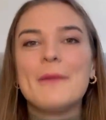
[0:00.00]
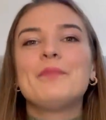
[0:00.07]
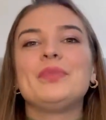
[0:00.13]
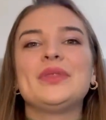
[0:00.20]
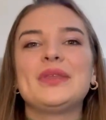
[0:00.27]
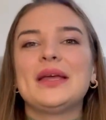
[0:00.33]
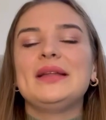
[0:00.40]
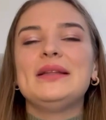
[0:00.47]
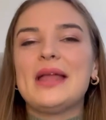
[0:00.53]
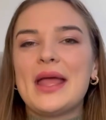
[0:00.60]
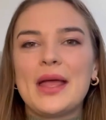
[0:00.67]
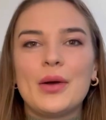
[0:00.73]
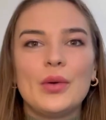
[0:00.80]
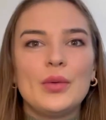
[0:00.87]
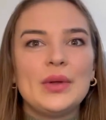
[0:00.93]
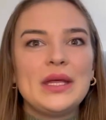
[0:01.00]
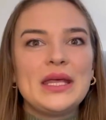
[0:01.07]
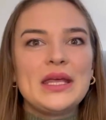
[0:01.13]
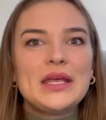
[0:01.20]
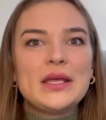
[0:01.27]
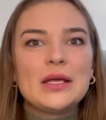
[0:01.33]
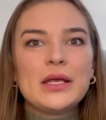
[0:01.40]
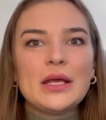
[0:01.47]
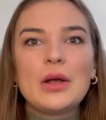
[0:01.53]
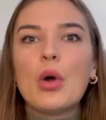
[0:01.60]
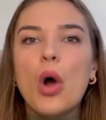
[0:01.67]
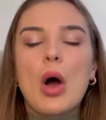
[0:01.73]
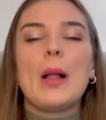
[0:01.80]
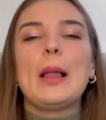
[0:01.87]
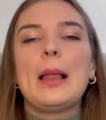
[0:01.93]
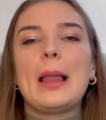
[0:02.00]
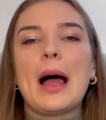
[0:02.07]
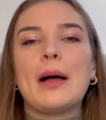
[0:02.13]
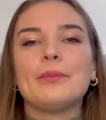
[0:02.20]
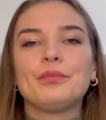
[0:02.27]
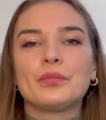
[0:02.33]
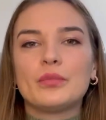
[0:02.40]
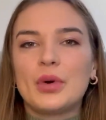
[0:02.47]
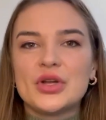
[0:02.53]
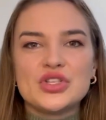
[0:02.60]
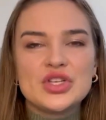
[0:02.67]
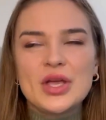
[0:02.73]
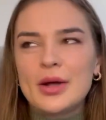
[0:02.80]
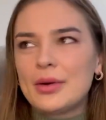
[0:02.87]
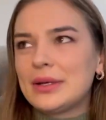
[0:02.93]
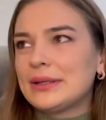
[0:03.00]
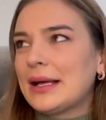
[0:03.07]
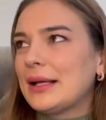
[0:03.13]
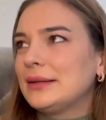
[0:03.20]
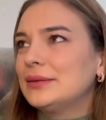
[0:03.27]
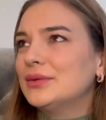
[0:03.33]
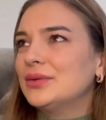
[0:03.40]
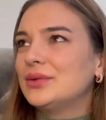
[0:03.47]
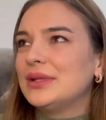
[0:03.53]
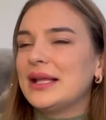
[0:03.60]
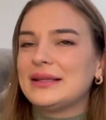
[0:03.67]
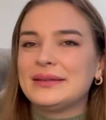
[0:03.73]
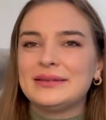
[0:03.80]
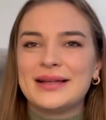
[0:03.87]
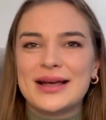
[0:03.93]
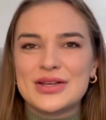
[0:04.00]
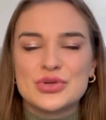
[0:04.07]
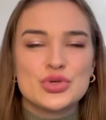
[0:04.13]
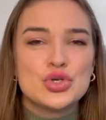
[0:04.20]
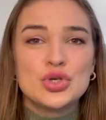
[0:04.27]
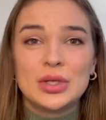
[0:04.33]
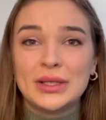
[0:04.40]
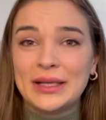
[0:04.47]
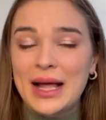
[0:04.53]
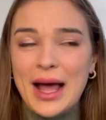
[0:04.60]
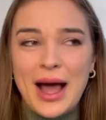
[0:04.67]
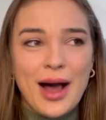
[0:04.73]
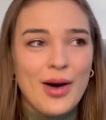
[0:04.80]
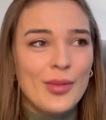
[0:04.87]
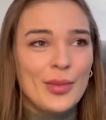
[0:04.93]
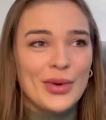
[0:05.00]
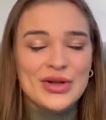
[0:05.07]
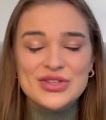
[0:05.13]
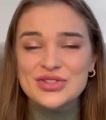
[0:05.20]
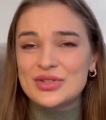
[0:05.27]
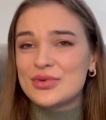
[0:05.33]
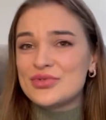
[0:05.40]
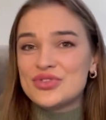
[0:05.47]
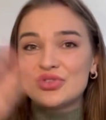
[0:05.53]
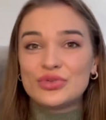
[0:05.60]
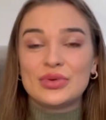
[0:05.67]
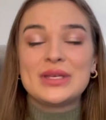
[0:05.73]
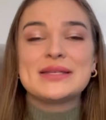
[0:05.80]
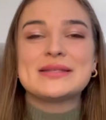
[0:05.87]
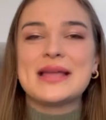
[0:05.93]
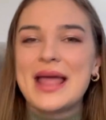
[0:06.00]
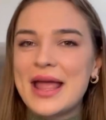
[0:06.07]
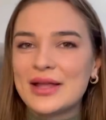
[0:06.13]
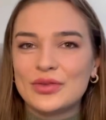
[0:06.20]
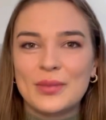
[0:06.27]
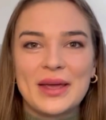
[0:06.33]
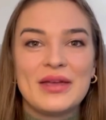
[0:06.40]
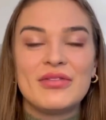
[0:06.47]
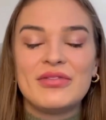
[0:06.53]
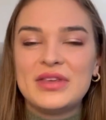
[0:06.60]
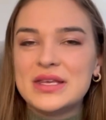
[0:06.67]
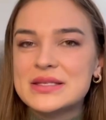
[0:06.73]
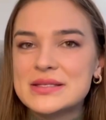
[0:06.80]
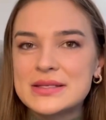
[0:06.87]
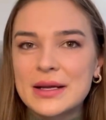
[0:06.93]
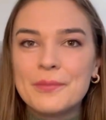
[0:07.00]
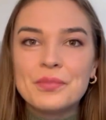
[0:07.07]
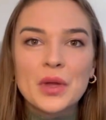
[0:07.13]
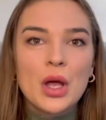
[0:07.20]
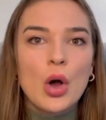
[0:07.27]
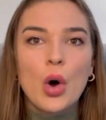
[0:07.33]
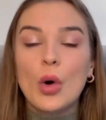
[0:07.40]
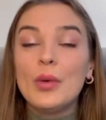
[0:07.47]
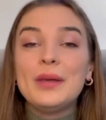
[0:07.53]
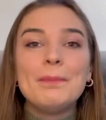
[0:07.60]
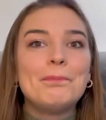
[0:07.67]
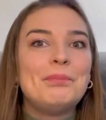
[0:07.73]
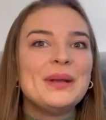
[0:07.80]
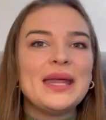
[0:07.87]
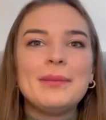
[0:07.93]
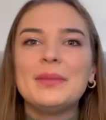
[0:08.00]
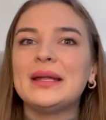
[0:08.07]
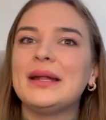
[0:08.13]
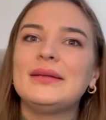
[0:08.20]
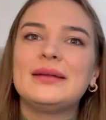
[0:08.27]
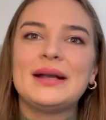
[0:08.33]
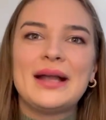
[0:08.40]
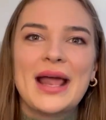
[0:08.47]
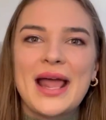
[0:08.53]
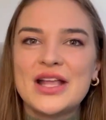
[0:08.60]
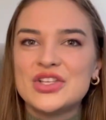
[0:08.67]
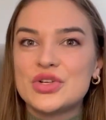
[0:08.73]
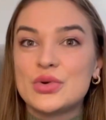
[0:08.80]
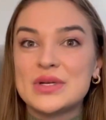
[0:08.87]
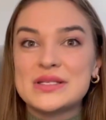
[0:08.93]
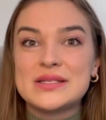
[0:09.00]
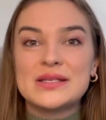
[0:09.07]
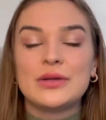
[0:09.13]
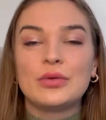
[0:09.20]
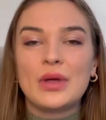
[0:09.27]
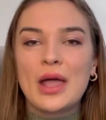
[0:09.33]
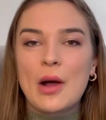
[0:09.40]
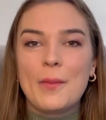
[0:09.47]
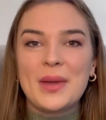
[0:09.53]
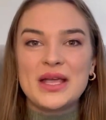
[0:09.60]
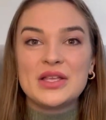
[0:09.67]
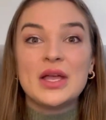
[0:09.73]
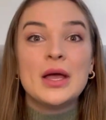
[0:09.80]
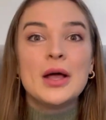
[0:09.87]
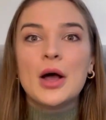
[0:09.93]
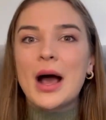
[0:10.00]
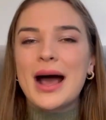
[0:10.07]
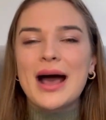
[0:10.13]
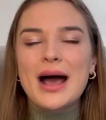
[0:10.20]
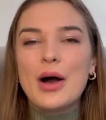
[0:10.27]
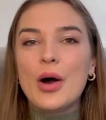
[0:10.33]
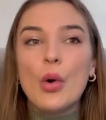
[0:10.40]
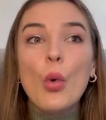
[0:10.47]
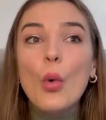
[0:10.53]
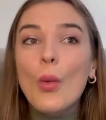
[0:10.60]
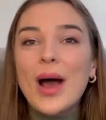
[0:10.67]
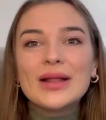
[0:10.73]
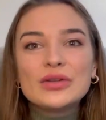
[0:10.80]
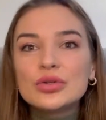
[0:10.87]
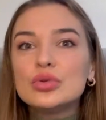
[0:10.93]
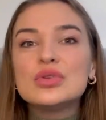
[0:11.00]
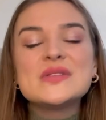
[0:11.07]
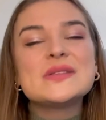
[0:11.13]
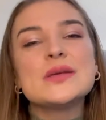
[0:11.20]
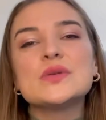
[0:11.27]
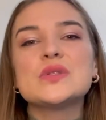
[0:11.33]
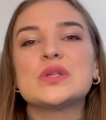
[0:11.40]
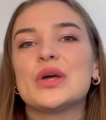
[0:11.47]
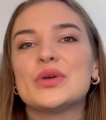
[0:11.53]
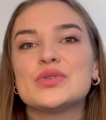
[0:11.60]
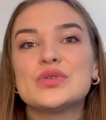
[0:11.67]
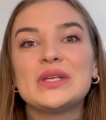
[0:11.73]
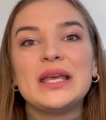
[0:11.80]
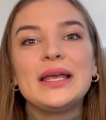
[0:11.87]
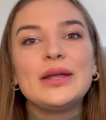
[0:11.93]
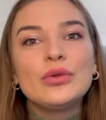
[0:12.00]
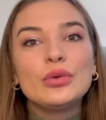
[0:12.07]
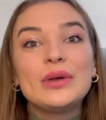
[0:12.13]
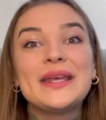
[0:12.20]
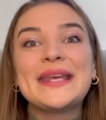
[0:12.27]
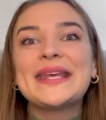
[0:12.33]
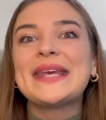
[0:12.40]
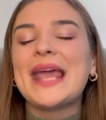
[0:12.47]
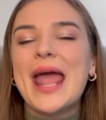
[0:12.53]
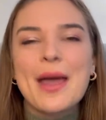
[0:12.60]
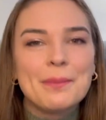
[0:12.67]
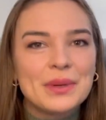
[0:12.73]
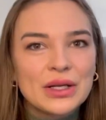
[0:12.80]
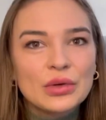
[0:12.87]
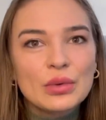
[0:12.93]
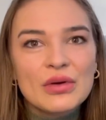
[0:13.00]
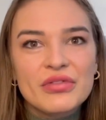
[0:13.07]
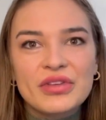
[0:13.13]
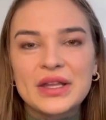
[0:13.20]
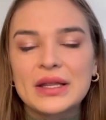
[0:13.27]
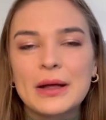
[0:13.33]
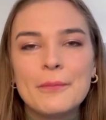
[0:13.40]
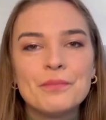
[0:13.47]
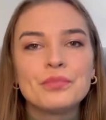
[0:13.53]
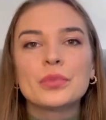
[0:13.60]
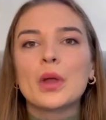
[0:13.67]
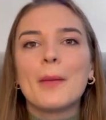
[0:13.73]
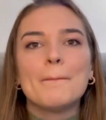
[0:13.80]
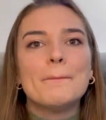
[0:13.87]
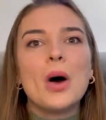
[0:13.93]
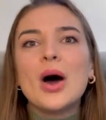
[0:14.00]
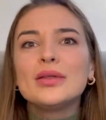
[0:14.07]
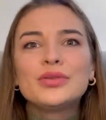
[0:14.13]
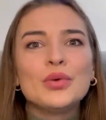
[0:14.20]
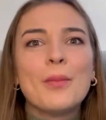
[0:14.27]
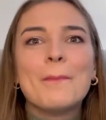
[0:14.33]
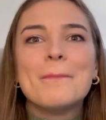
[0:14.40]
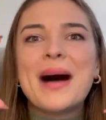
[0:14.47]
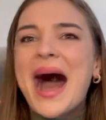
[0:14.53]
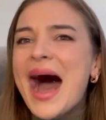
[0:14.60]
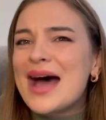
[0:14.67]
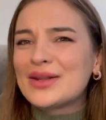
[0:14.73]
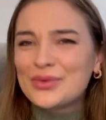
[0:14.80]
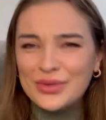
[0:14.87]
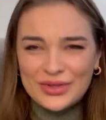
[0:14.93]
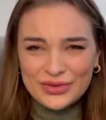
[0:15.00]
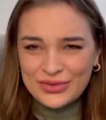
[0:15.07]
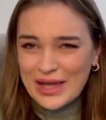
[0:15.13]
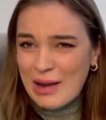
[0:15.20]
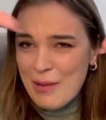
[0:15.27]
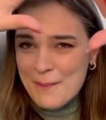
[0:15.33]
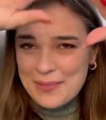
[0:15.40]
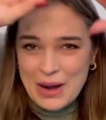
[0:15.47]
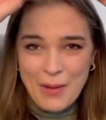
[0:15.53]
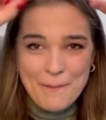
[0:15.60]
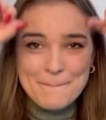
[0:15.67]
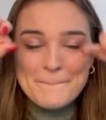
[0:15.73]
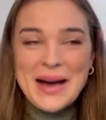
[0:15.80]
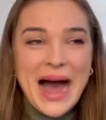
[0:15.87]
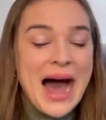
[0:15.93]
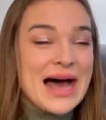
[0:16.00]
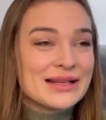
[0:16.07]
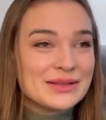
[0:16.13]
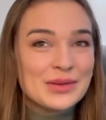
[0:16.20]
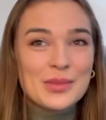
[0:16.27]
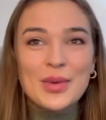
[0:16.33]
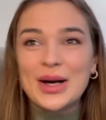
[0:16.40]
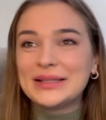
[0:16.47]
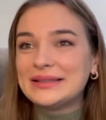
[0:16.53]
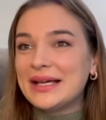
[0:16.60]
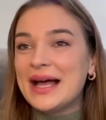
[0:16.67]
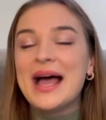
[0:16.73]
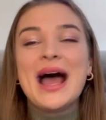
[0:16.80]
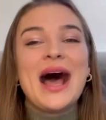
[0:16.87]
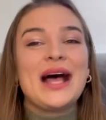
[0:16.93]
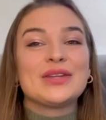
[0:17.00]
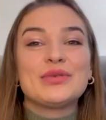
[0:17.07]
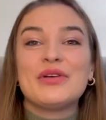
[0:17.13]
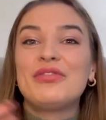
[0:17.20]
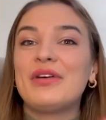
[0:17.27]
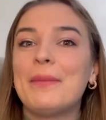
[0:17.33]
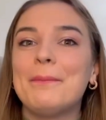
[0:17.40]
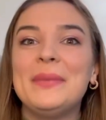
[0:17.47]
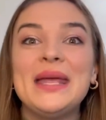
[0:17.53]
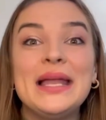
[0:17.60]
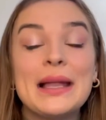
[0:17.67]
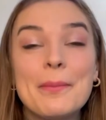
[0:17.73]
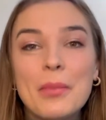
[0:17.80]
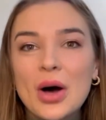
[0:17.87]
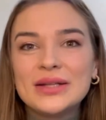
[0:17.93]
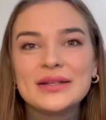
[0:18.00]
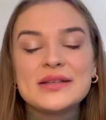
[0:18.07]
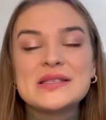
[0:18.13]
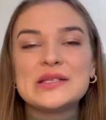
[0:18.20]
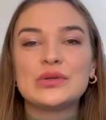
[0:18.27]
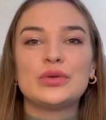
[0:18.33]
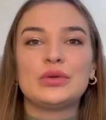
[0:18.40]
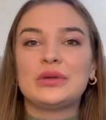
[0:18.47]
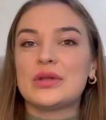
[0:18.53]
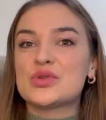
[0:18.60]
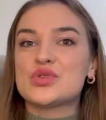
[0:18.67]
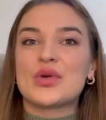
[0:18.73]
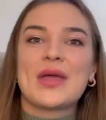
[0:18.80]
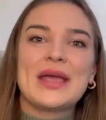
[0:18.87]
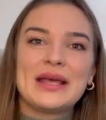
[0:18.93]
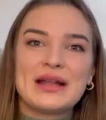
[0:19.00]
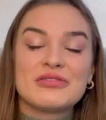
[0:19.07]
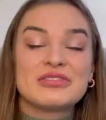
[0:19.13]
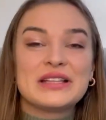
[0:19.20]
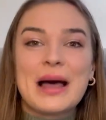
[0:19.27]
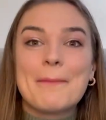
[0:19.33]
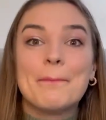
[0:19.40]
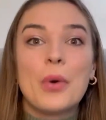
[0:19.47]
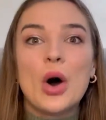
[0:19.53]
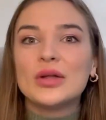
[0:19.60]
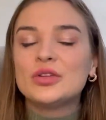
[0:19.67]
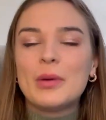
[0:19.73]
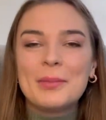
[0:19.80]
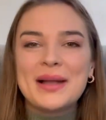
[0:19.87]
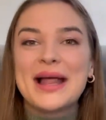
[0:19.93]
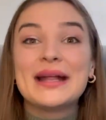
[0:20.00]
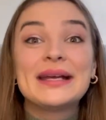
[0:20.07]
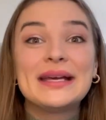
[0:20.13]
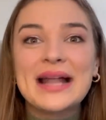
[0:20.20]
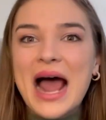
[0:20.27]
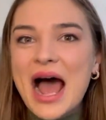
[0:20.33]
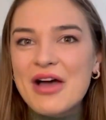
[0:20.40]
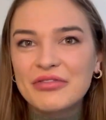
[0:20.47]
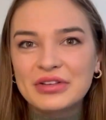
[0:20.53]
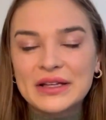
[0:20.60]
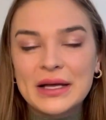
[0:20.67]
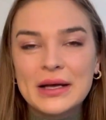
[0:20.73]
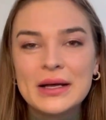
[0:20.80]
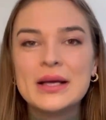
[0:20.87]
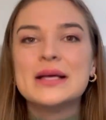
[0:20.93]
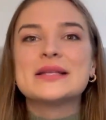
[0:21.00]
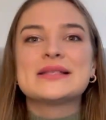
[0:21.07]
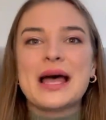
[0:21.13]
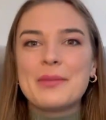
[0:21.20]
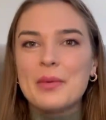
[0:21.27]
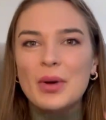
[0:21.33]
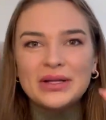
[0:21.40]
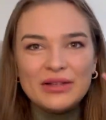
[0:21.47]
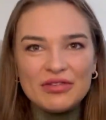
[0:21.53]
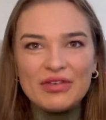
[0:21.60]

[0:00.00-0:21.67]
entendeu? E, e cola lá. Pode recortar do, da, da, do jornal, pode de onde tu quiser, de uma revista, ou imprime na internet, coisas que tu realmente... Ah, o quadro dos teus sonhos, o que que tu quer pra tua vida. Bota um barco, que tu quer comprar um barco, bota a tua família, bota esse teu sonho é engravidar, bota uma mulher grávida, sabe? Bota